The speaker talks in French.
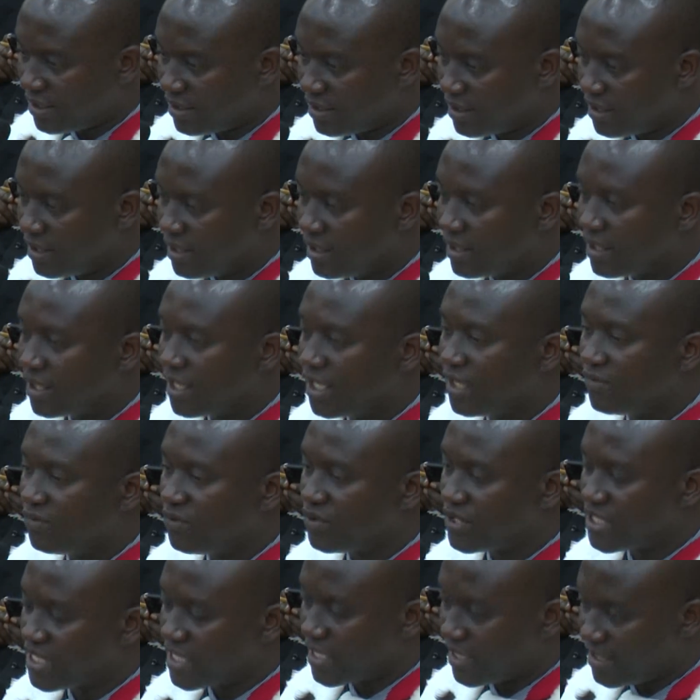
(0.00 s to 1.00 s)
qui
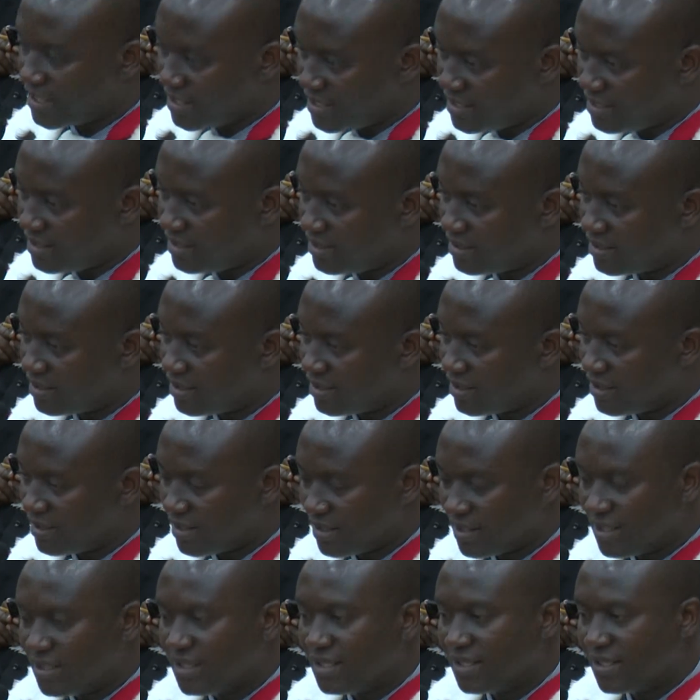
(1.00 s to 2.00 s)
vous a dit
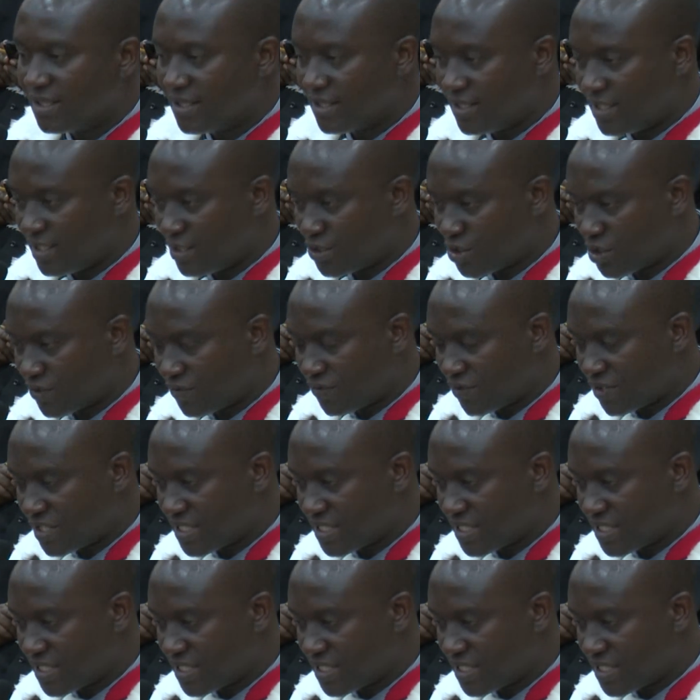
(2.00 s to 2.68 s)
qu'il se faisait